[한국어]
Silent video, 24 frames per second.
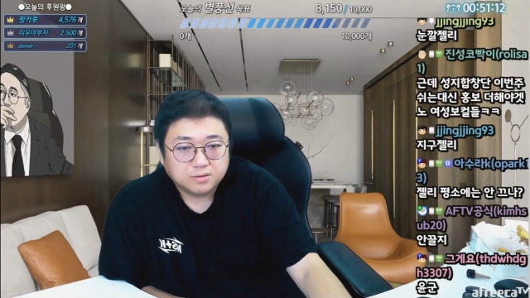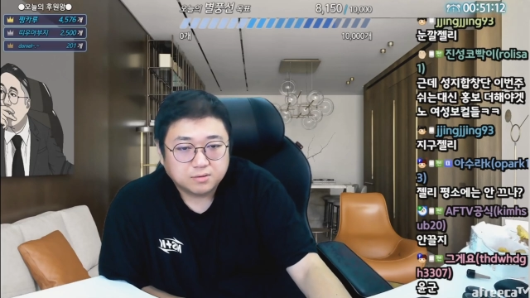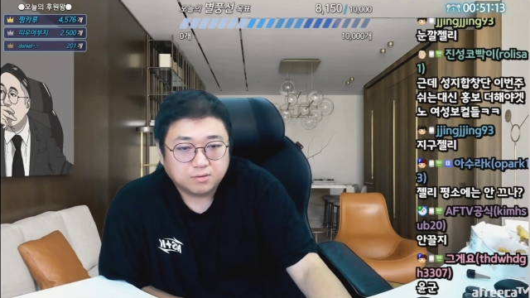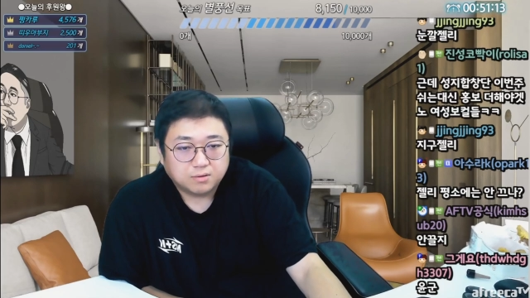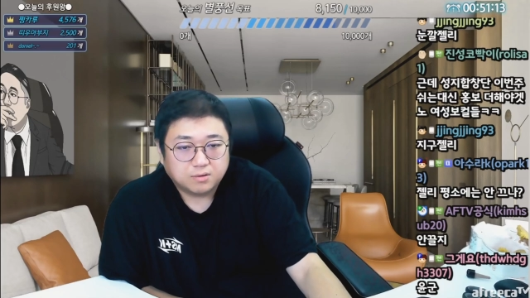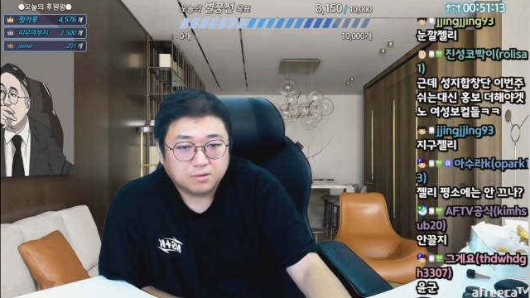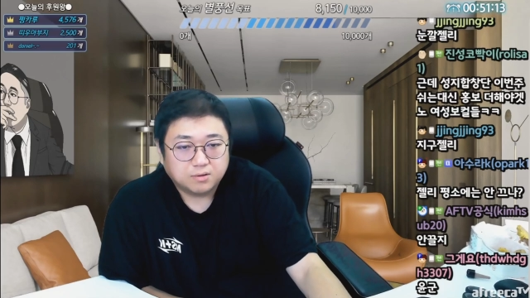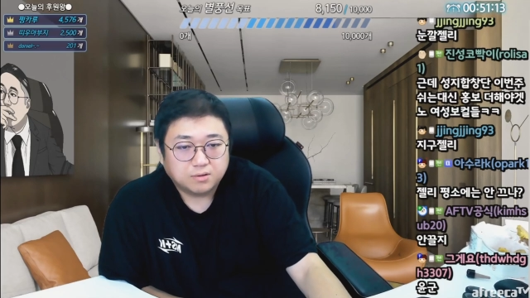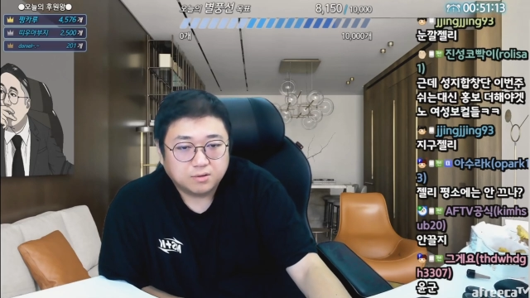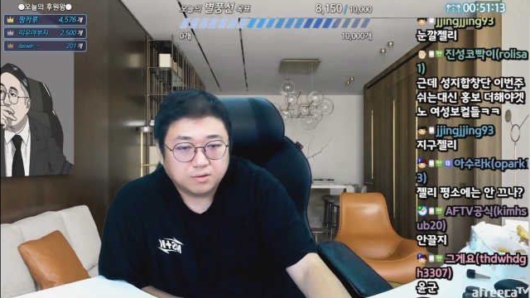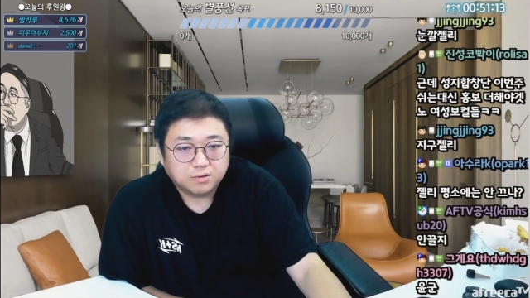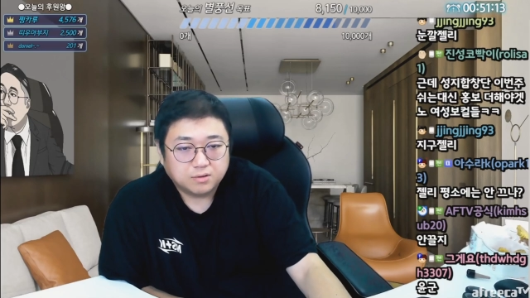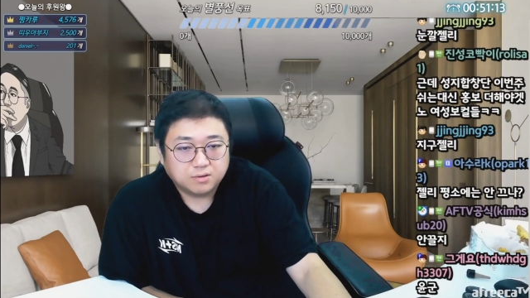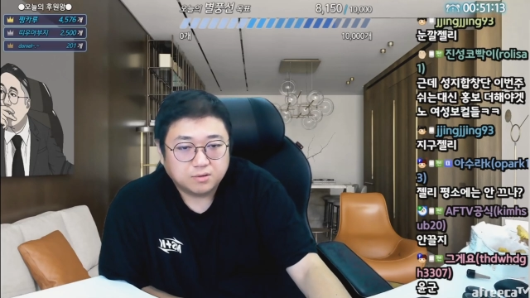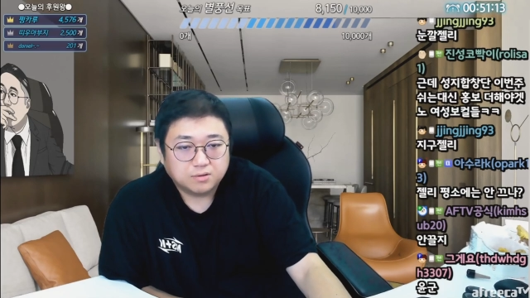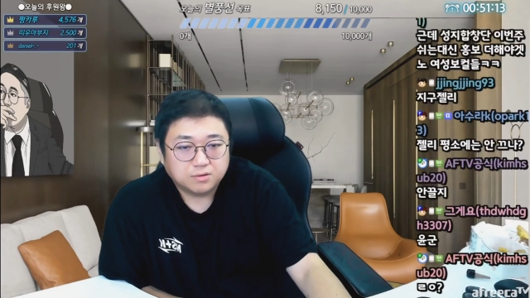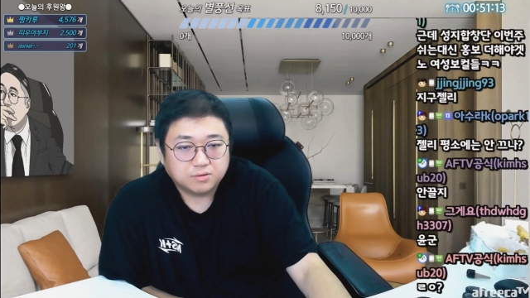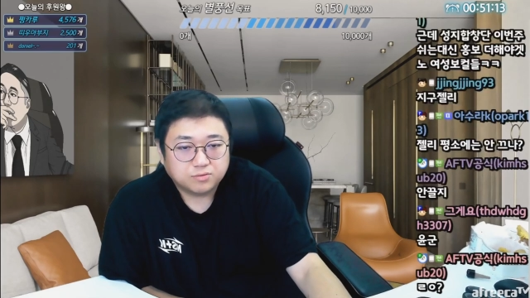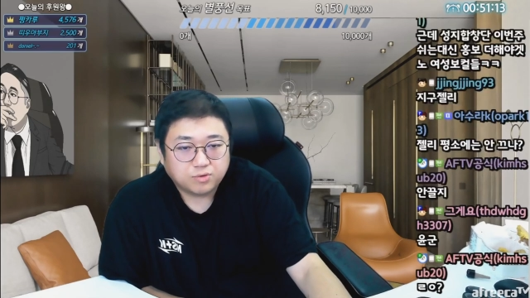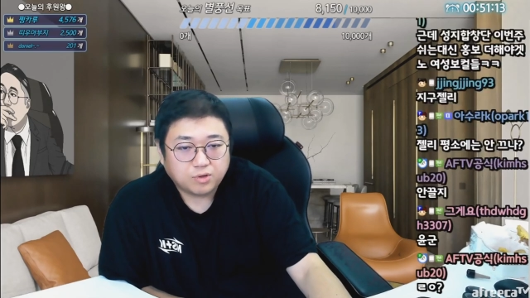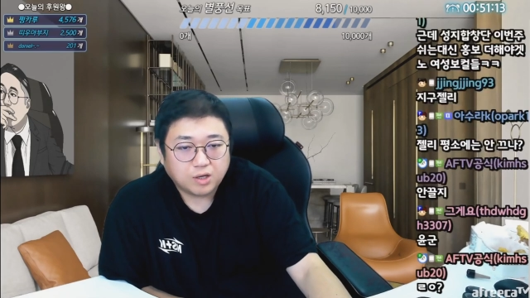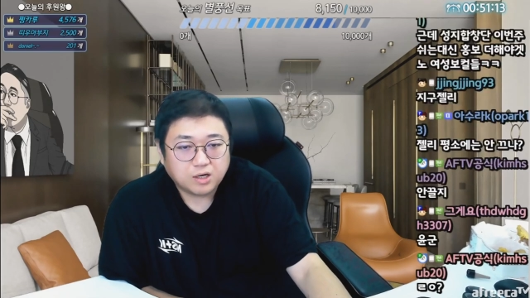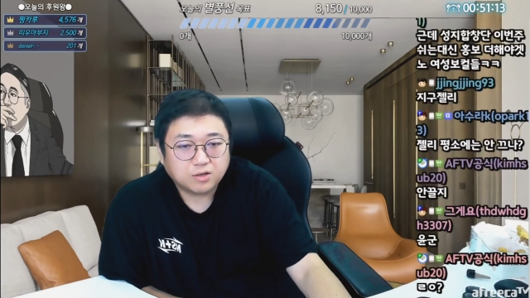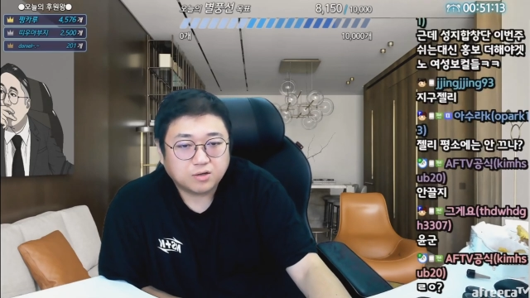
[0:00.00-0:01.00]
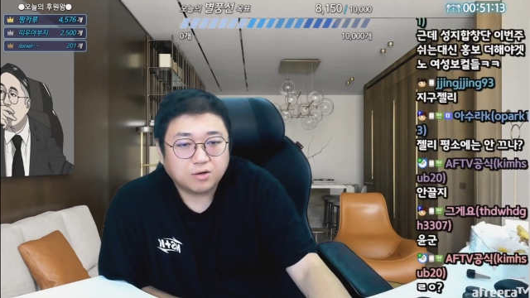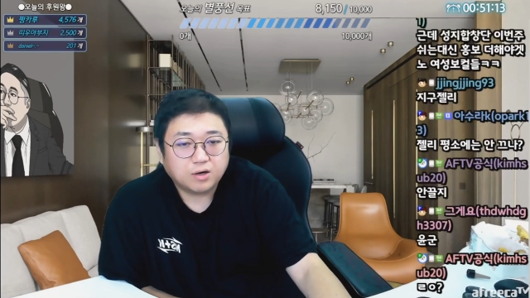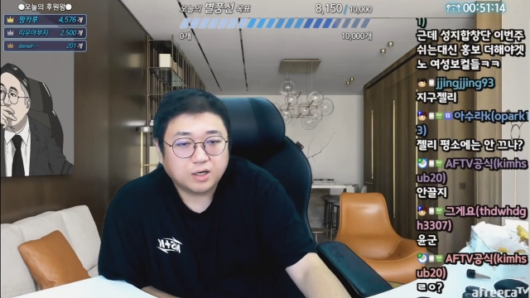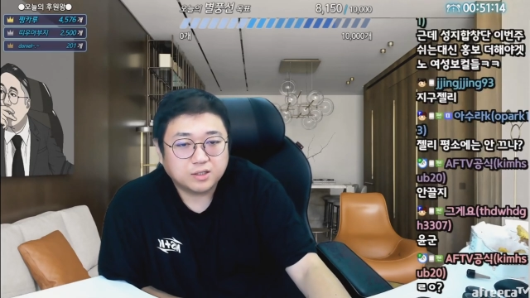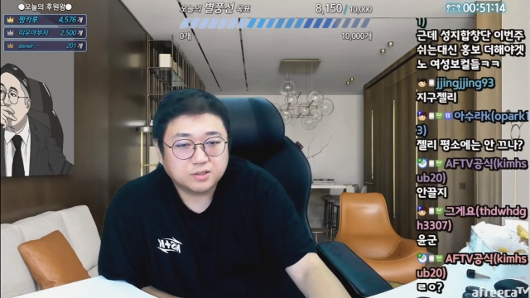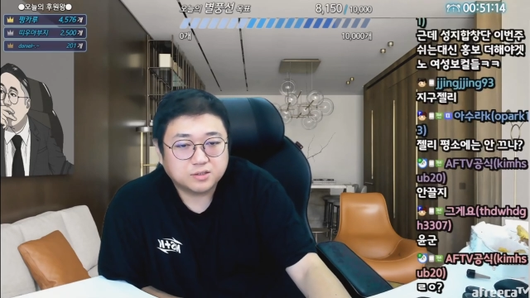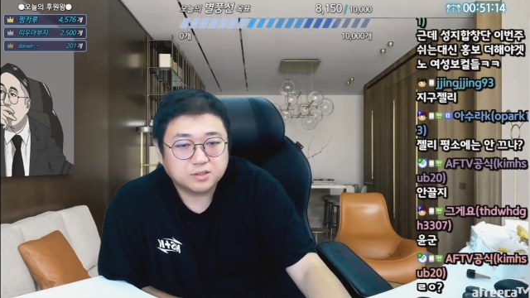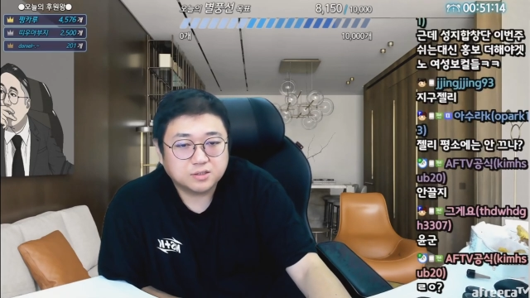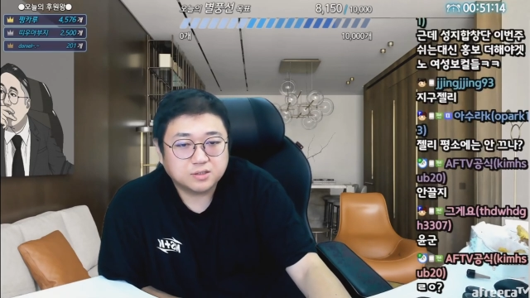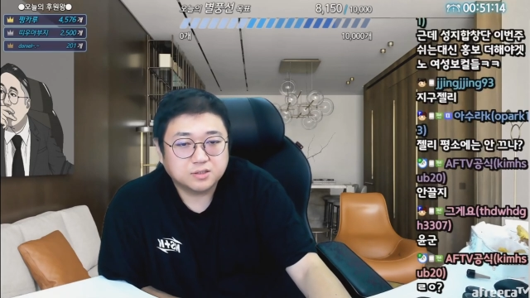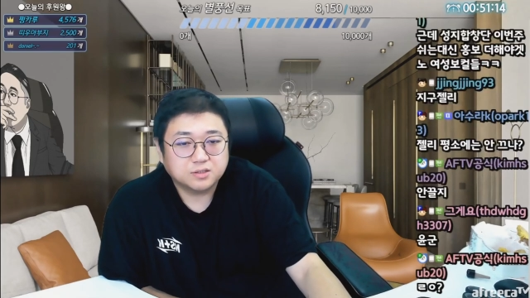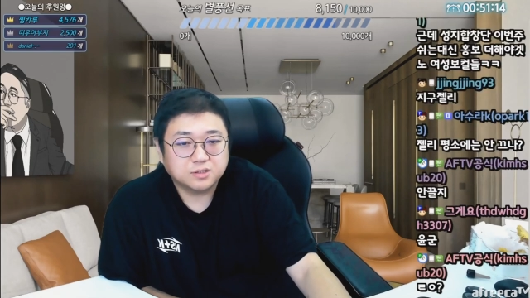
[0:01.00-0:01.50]
어될 것
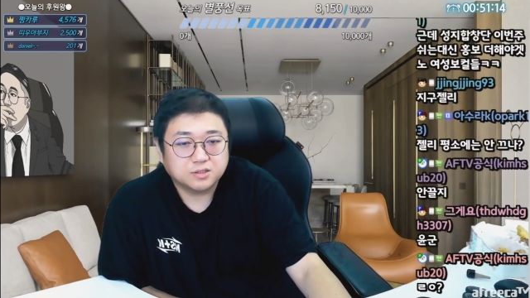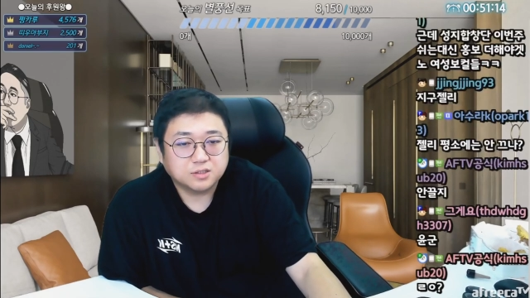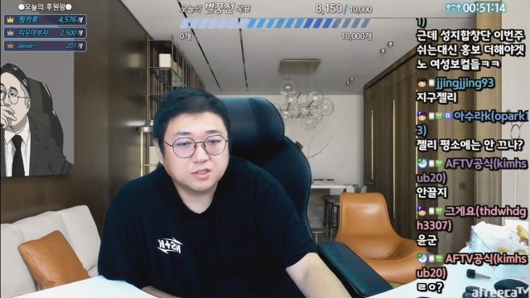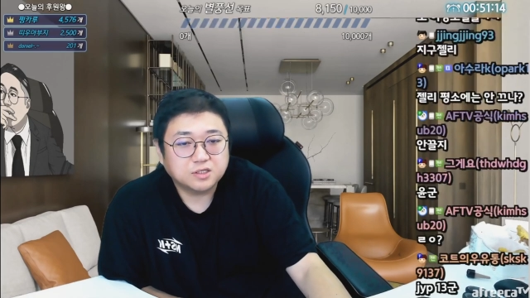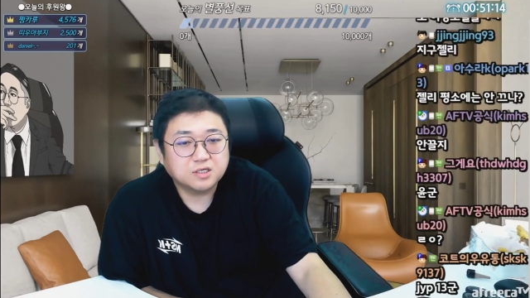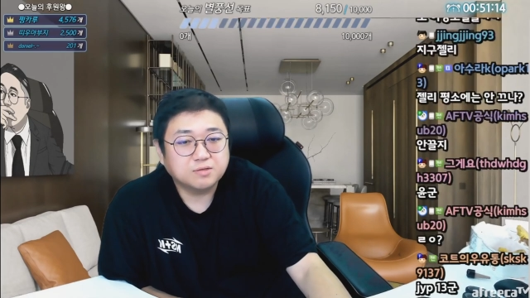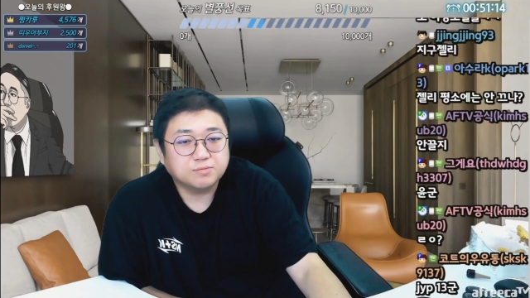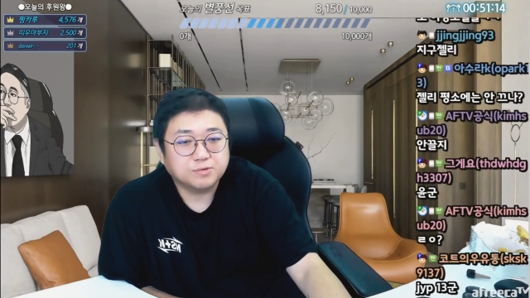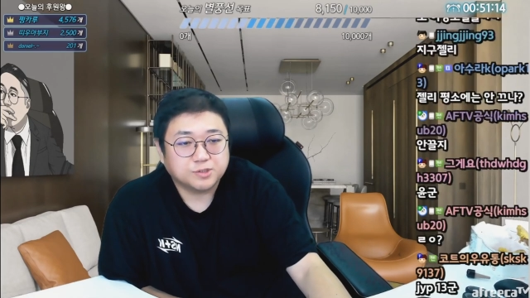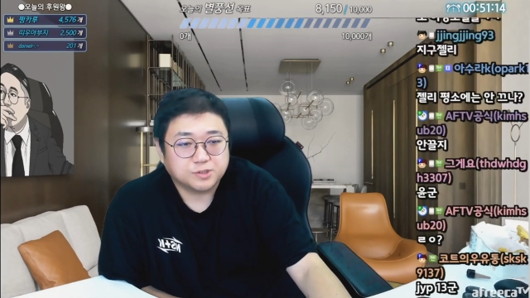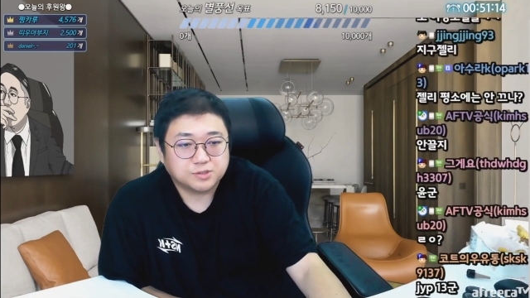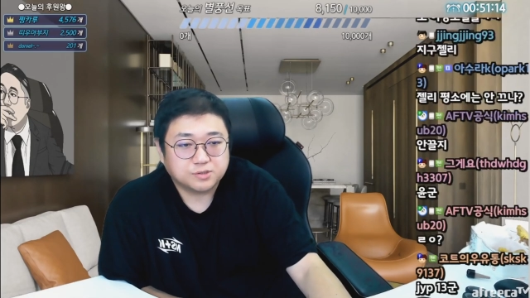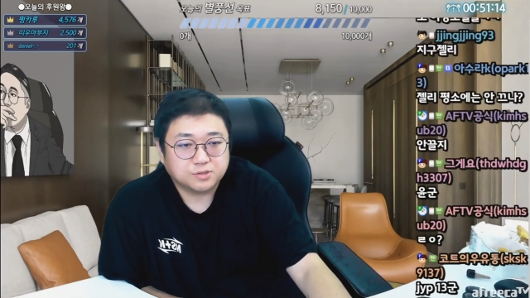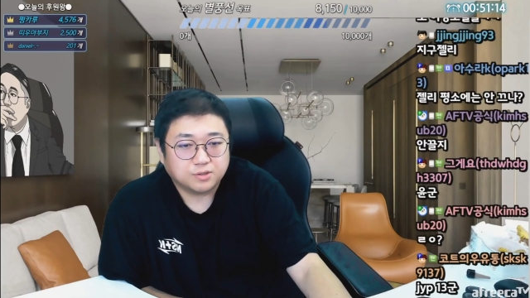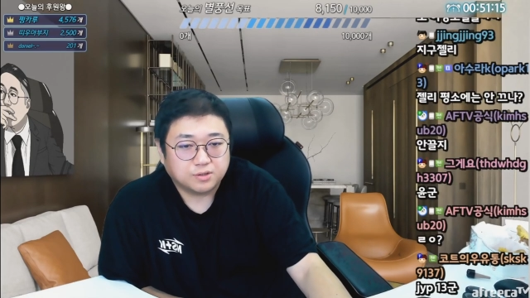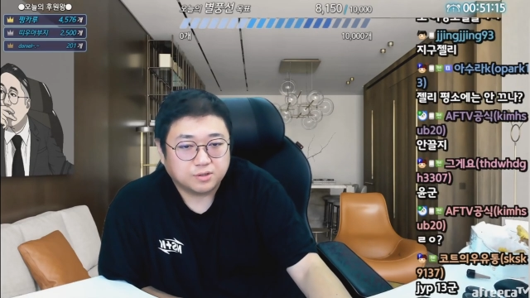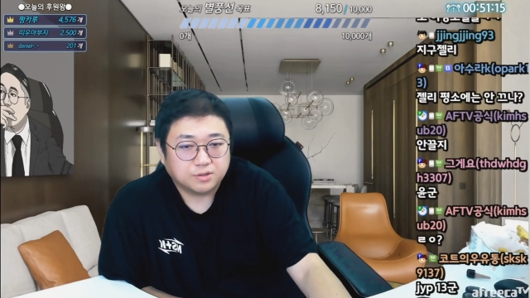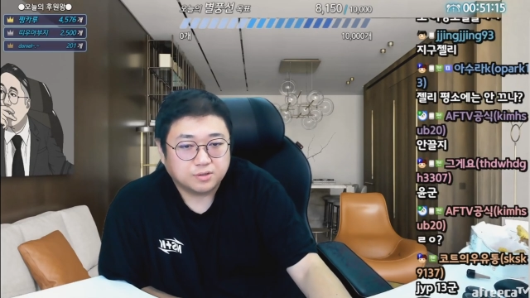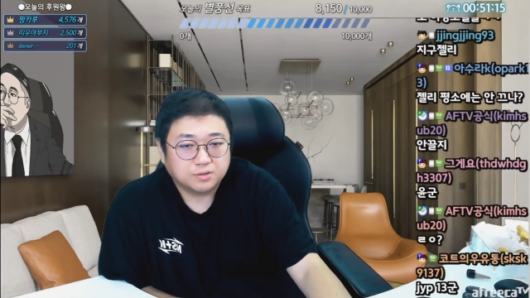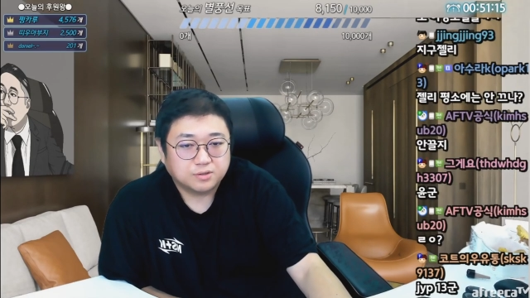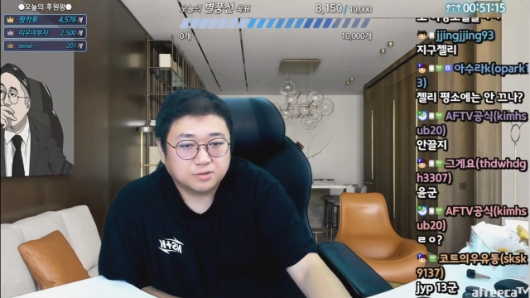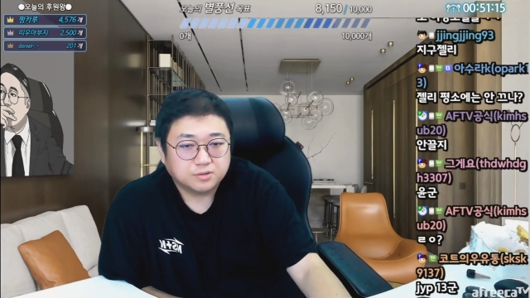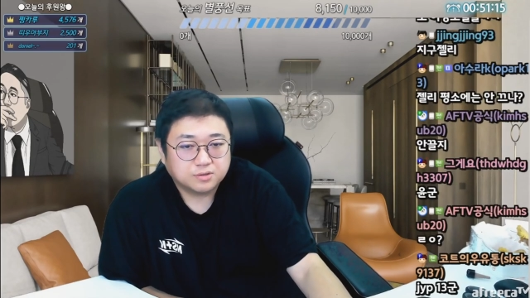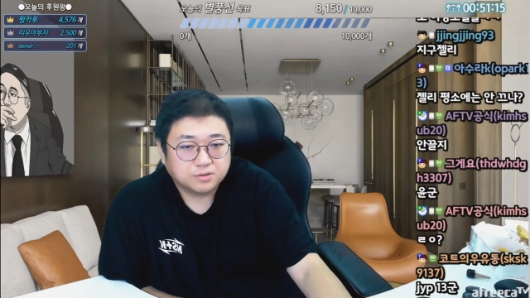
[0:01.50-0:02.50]
같은 그 느낌이 있어